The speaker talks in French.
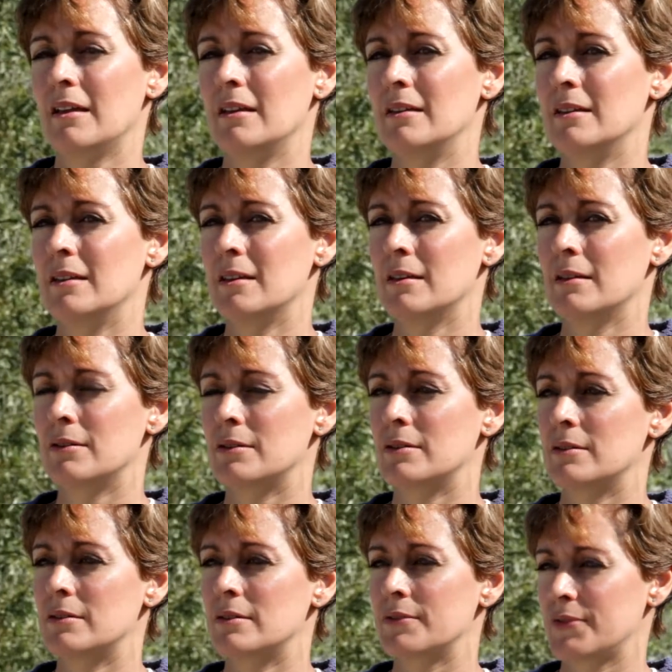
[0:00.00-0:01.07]
Et
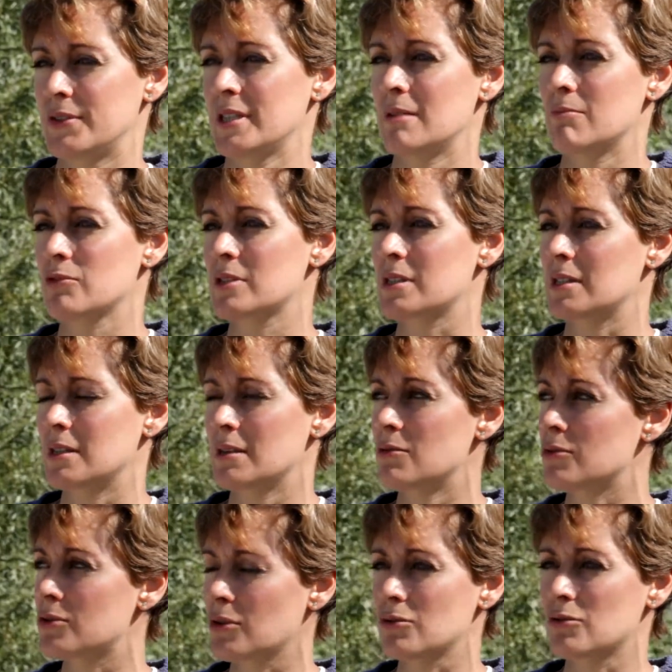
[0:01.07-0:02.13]
finalement, c'est le
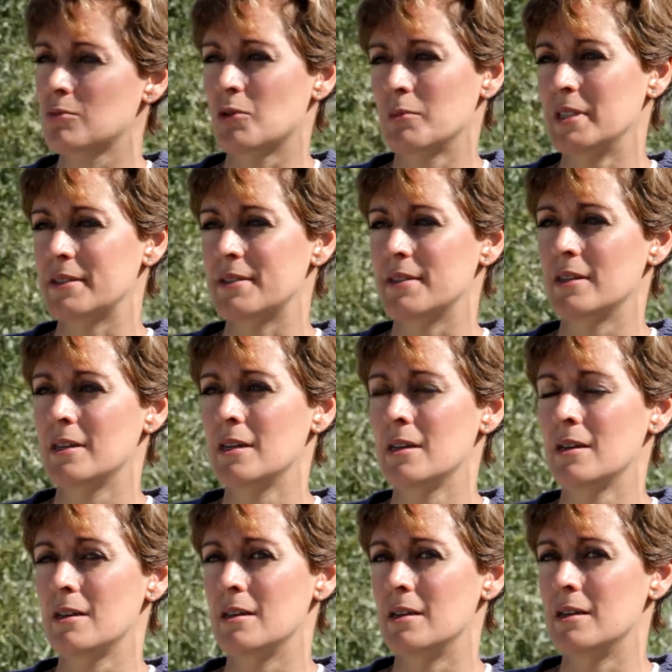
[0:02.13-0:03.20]
cœur de mon
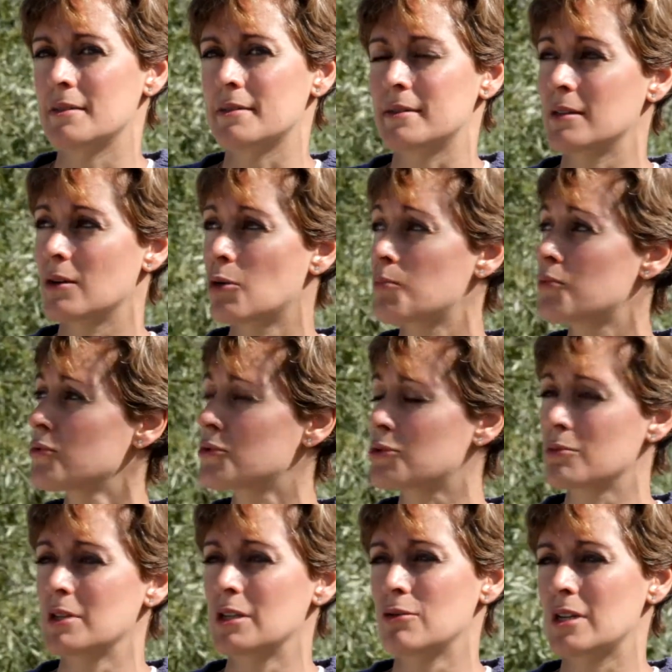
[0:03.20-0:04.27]
métier et c'est en plus
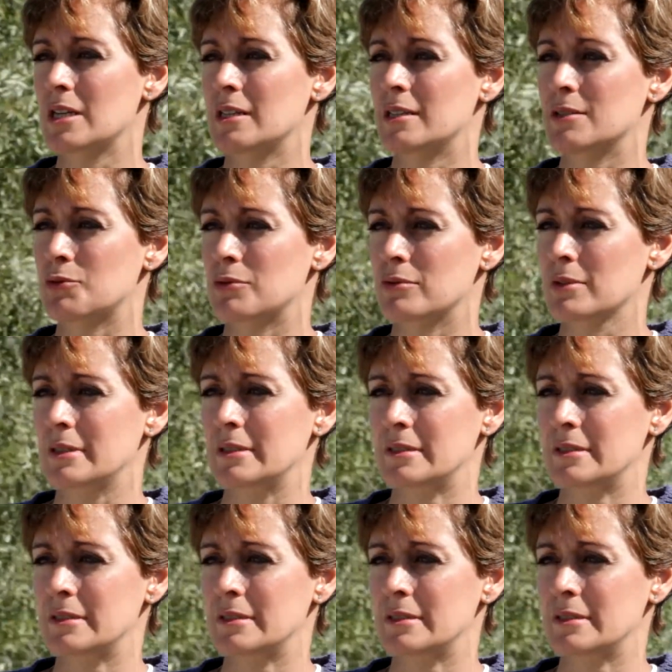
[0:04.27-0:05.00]
au milieu de la nature.